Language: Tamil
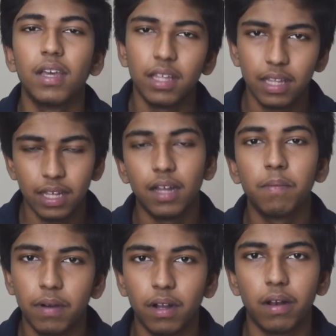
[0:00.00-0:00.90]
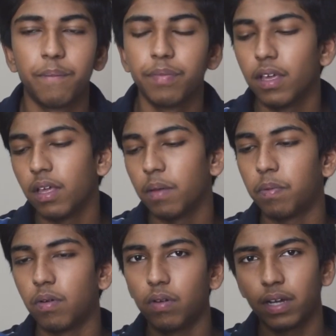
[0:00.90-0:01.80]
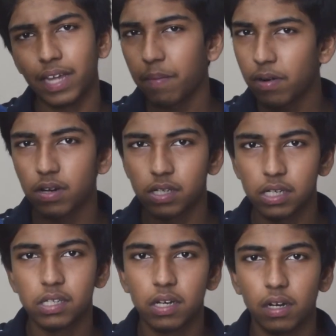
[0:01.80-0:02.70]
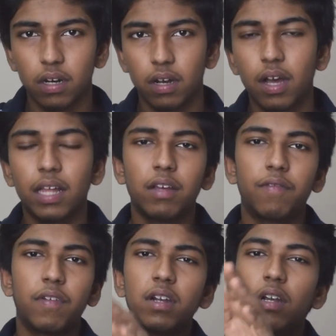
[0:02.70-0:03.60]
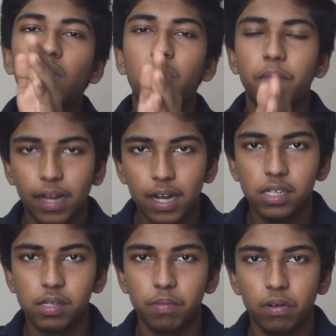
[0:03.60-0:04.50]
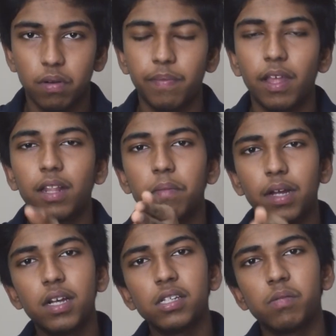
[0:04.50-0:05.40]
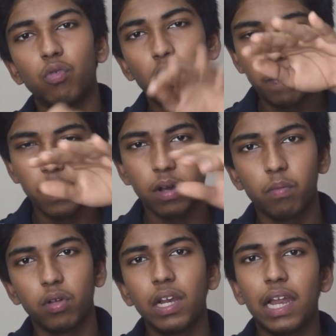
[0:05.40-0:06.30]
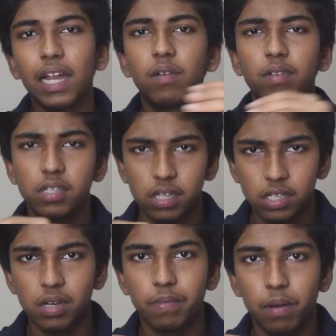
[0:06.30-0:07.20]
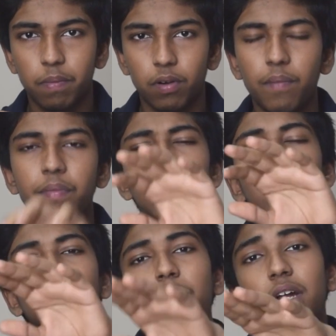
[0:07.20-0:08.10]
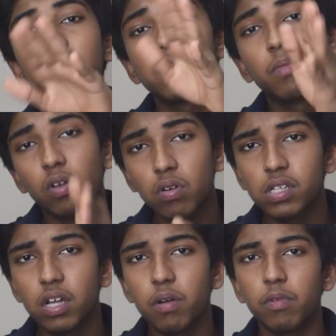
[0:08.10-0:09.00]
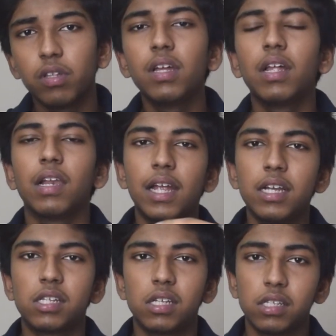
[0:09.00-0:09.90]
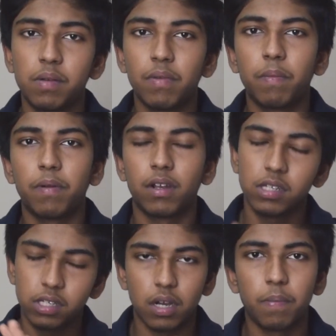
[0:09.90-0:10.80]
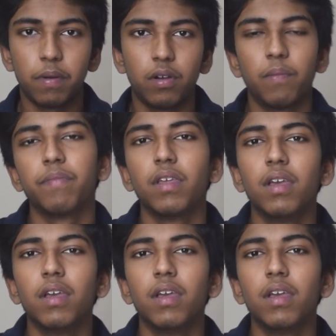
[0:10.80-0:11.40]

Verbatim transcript: இது ஏன்னு பார்க்கணும் இப்போது உங்கள் கேமராவோட சென்சர் இருக்குன்னா அதுக்கு ஃப்ரண்ட்டில் ஒரு மெக்கானிசம் இருக்கும் அந்த மெக்கானிசம் ஓப்பன் ஆகும்போது லைட் வந்து சென்சர் மேலே படும் இந்த மெக்கானிசம் க்ளோஸ் ஆகும்போது லைட்டு சென்சர் மேலே படுறது ஸ்டாப் ஆகிடும்